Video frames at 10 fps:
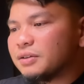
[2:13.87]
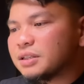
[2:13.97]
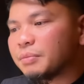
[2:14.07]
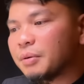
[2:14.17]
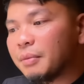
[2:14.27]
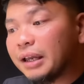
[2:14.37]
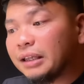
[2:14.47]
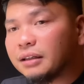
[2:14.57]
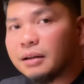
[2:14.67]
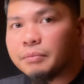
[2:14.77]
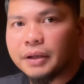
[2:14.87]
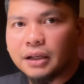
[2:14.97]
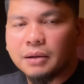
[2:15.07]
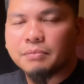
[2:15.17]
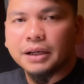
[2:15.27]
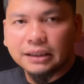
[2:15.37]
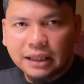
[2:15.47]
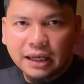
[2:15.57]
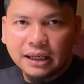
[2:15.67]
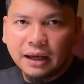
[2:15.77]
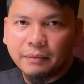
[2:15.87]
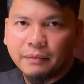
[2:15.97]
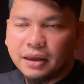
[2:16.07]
yon sa pamagitan ng pananampalataya.